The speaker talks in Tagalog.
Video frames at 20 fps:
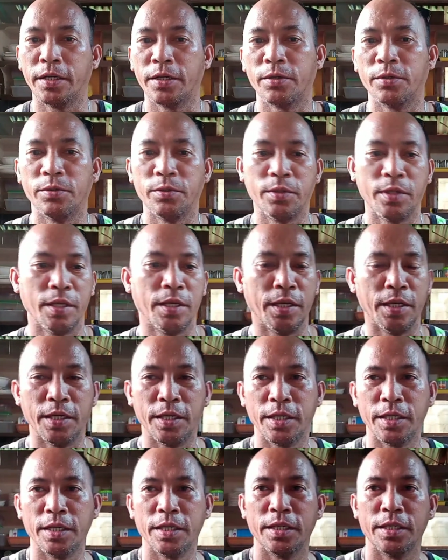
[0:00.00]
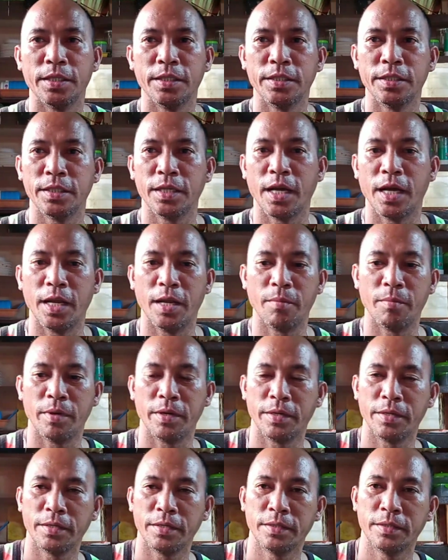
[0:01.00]
kunting
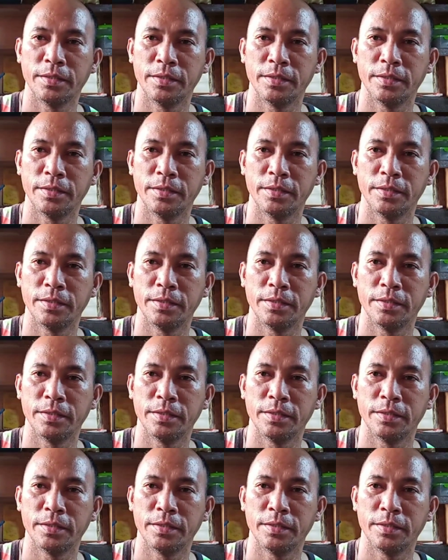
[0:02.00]
kalaman.